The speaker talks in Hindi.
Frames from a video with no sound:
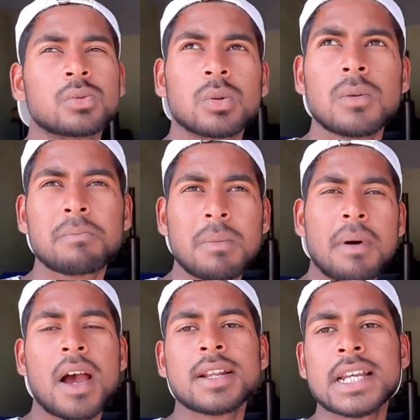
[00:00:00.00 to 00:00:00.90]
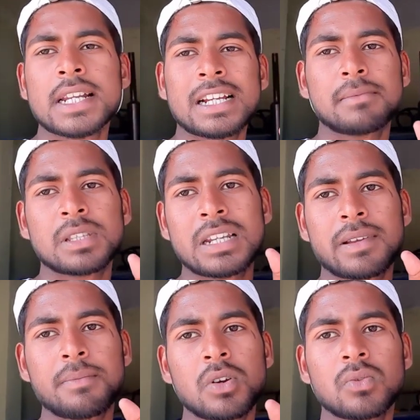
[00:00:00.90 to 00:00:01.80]
धूप में बाहर जाने का मतलब
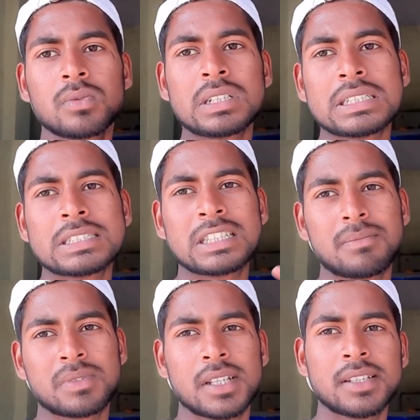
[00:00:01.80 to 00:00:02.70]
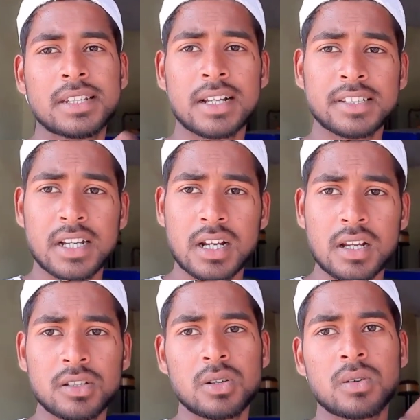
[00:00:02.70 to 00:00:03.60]
है बिल्कुल एकदम से जल जाना
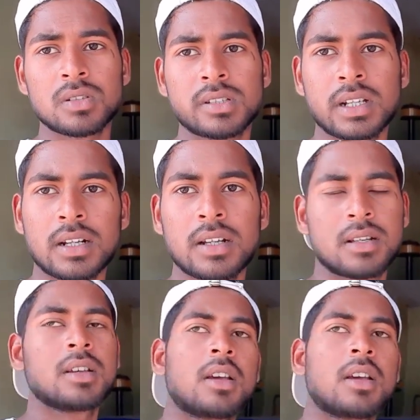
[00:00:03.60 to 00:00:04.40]
झोंस जाना